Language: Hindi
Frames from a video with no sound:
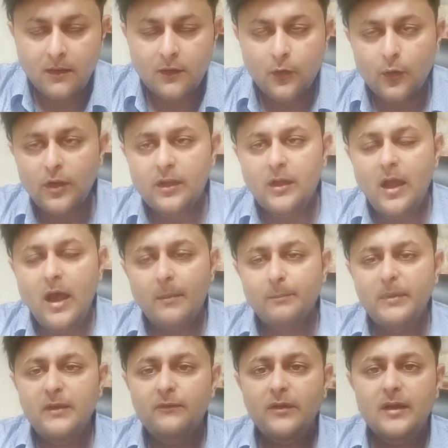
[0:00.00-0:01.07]
क्योंकि ये
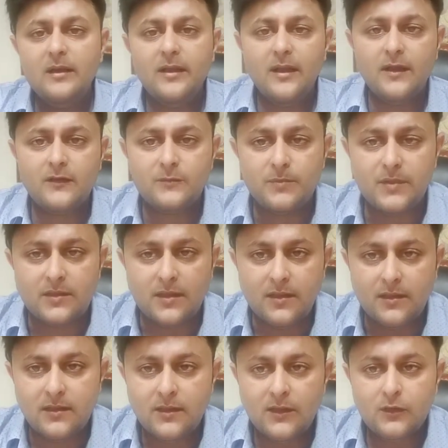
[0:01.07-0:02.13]
अपने फील्ड के एक्सपर्ट है
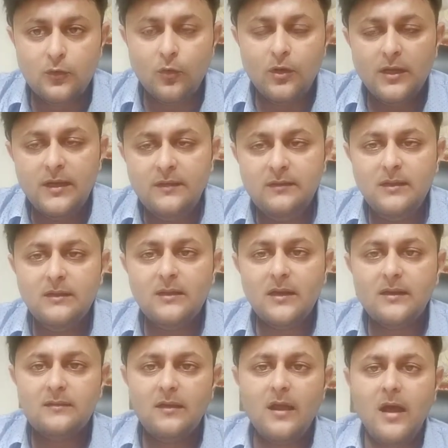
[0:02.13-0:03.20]
तो इसी
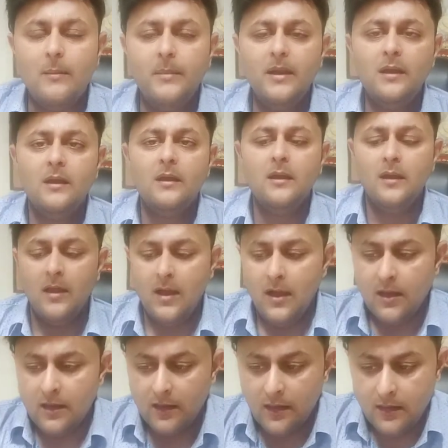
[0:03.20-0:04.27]
तरह से हमें
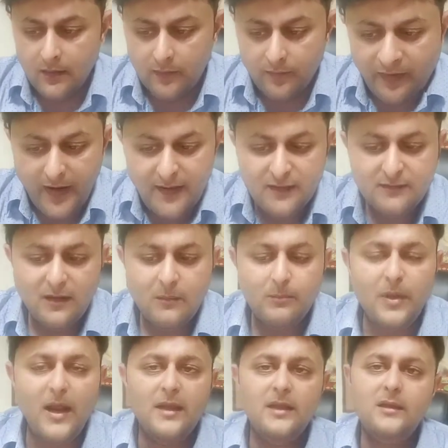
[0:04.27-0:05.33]
फाइनेंशियल
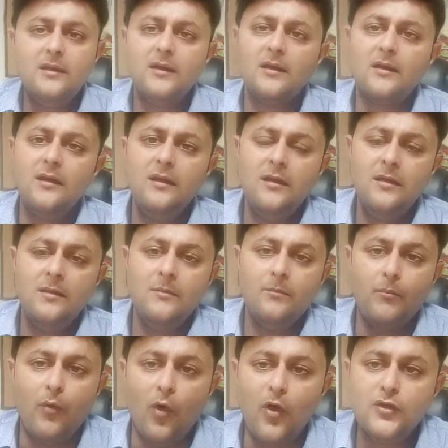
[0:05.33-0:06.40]
प्लानिंग करनी
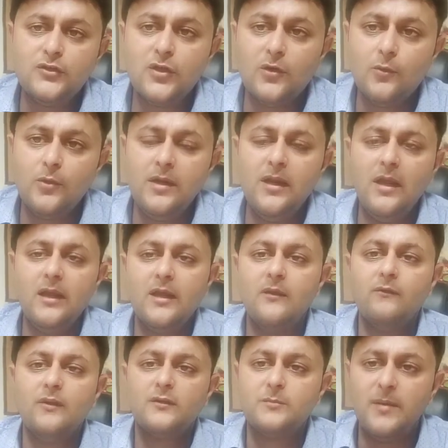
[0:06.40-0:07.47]
बहुत ज़रूरी है एक
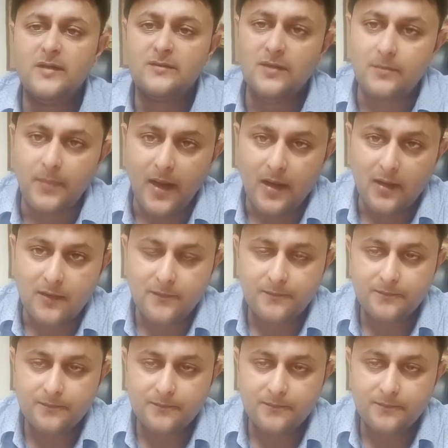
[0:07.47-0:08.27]
इन्वेस्टमेंट से पहले